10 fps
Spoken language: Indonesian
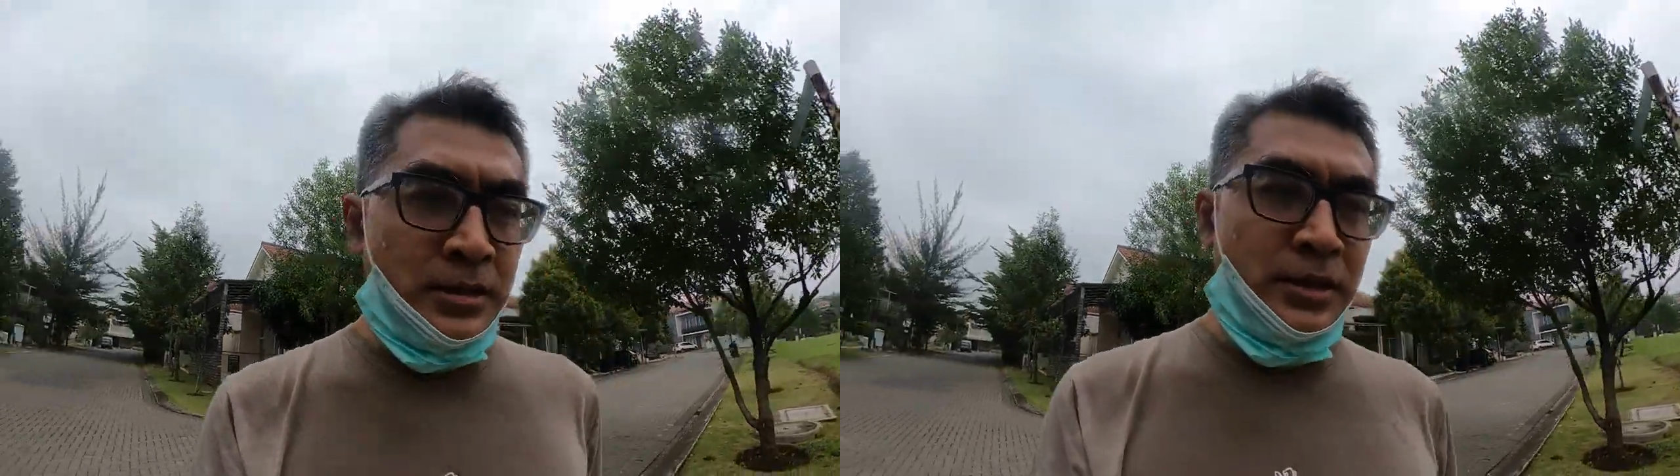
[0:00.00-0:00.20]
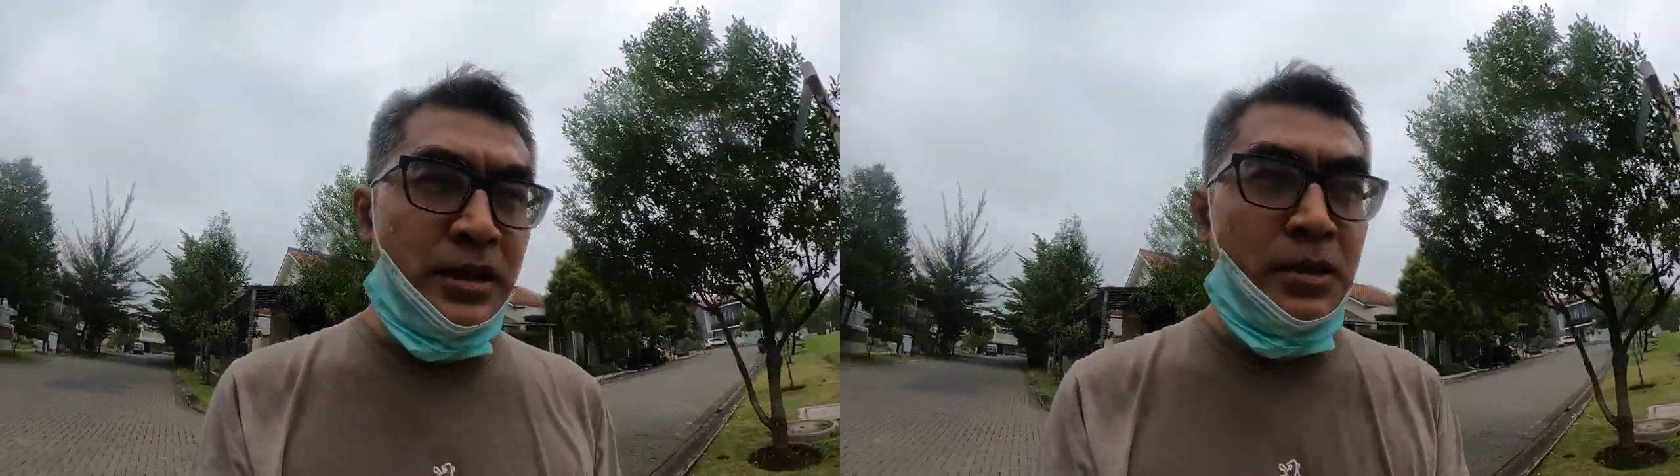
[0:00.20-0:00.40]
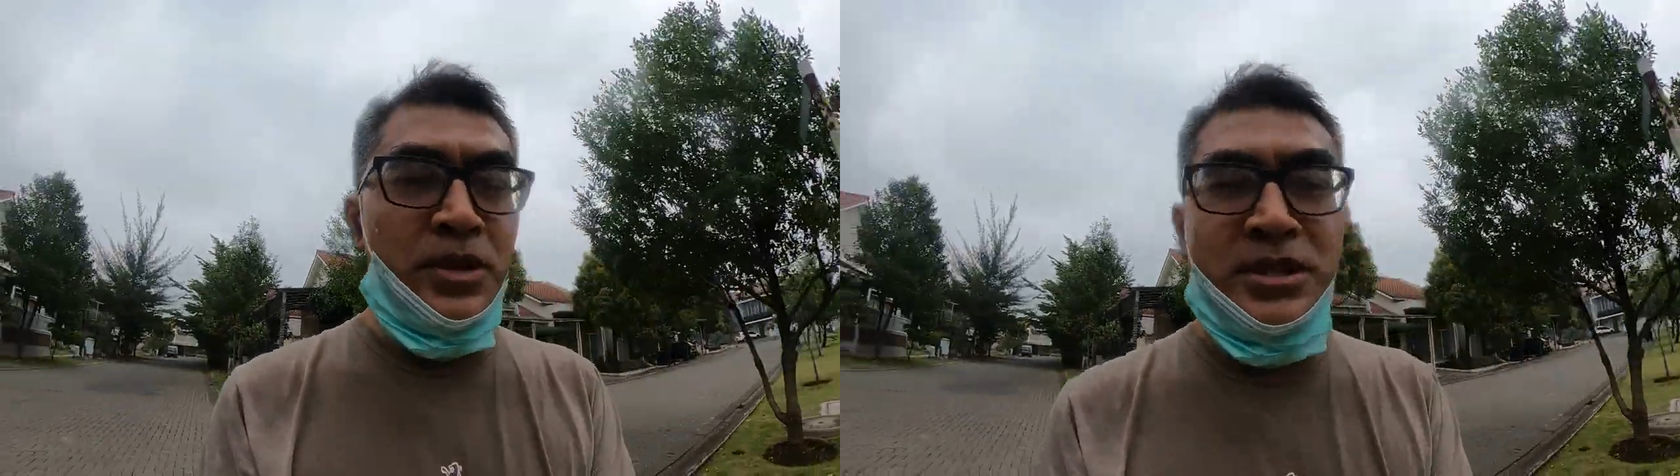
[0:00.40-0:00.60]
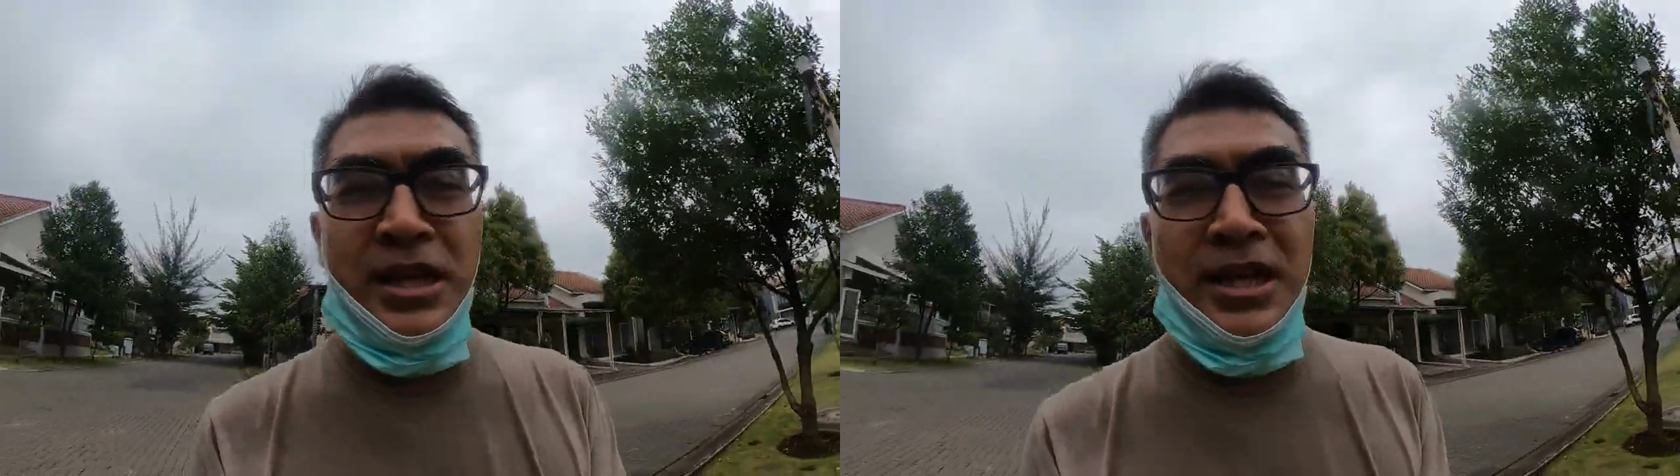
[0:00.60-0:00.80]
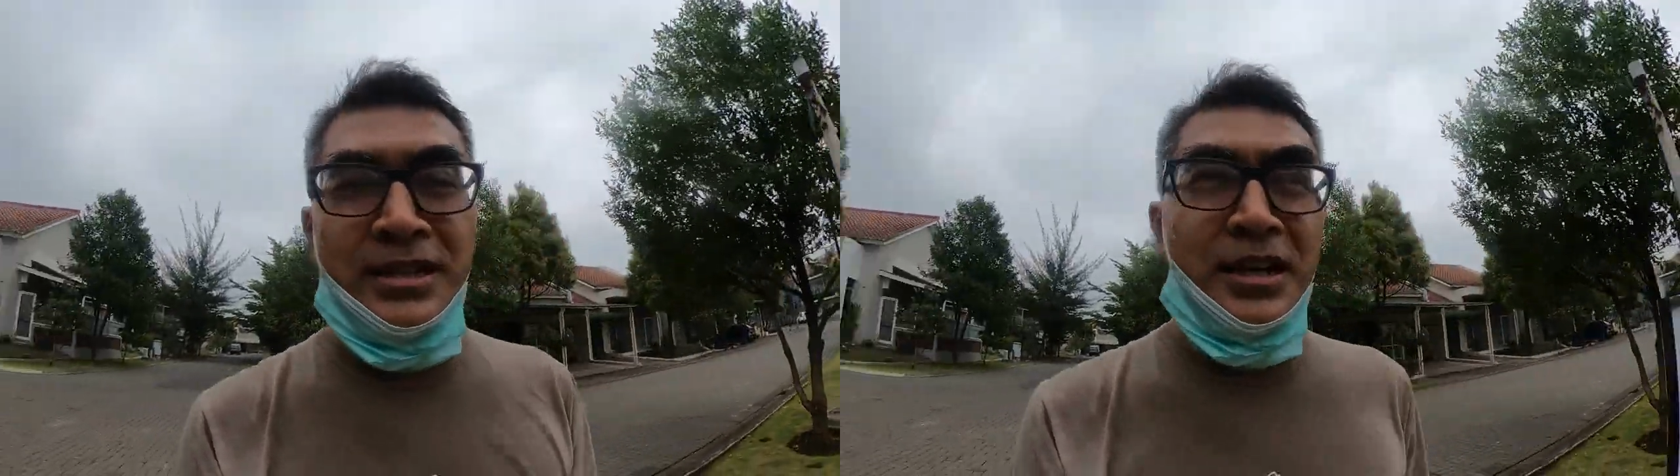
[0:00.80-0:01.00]
tidak
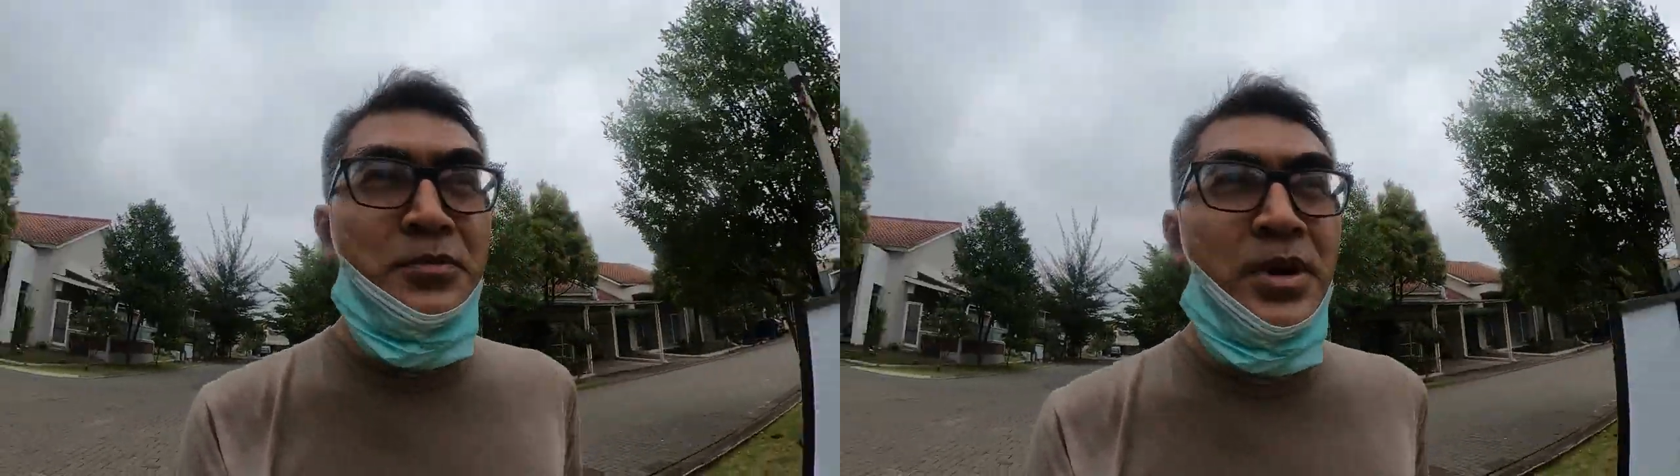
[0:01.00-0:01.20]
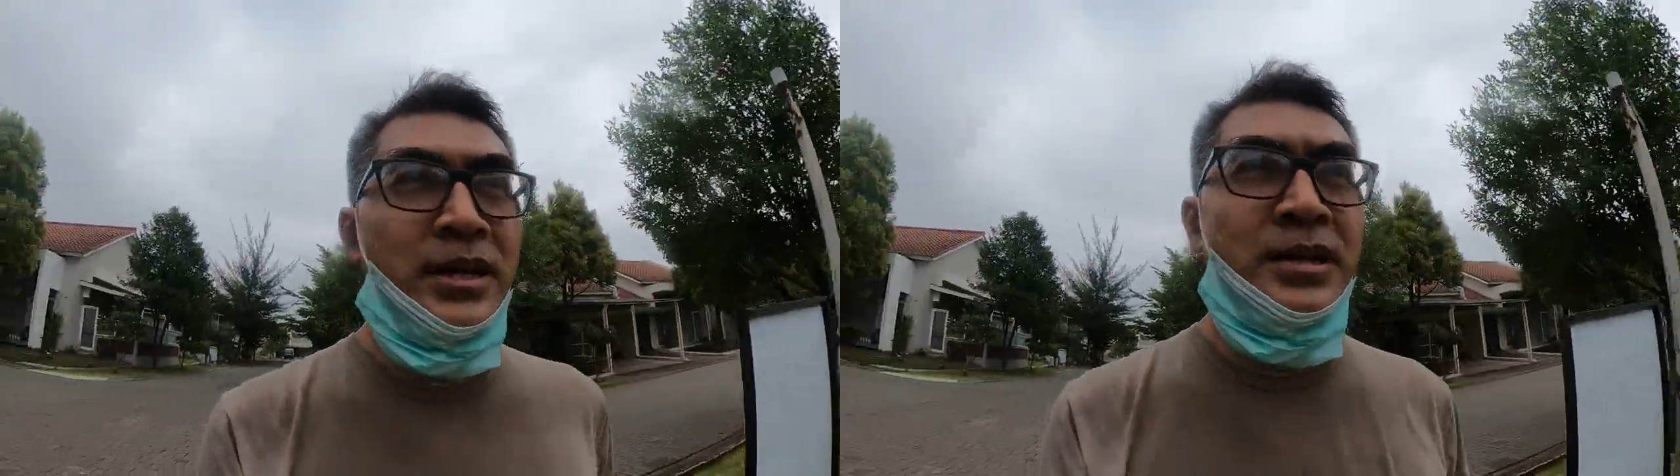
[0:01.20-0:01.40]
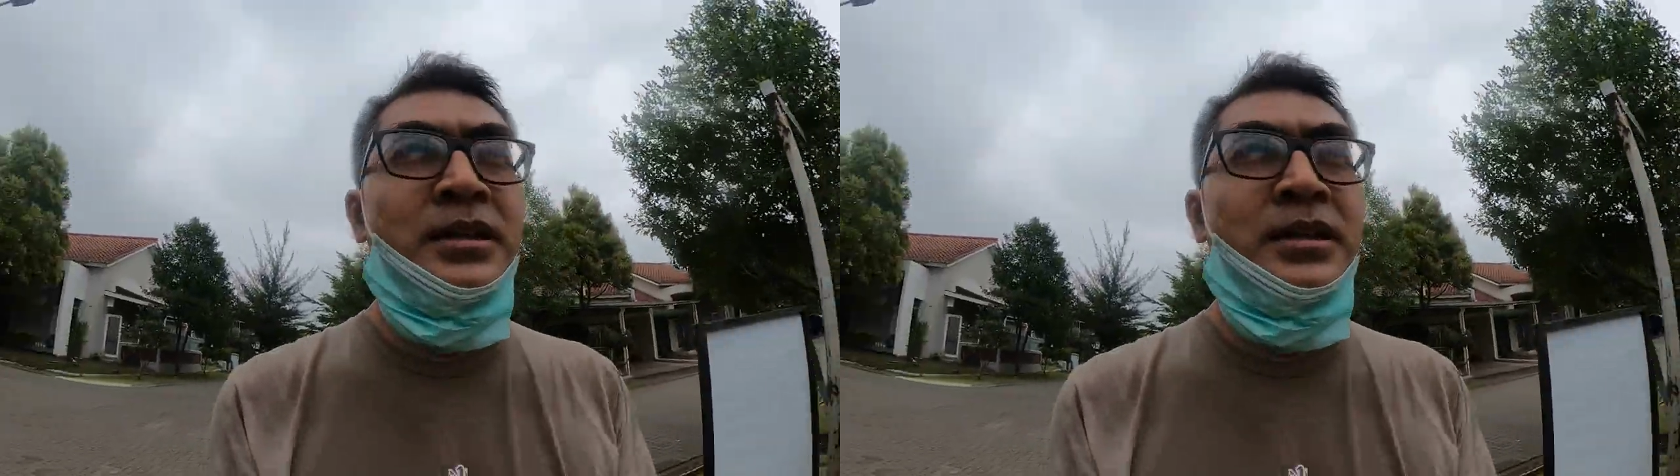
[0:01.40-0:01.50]
berjalan dengan baik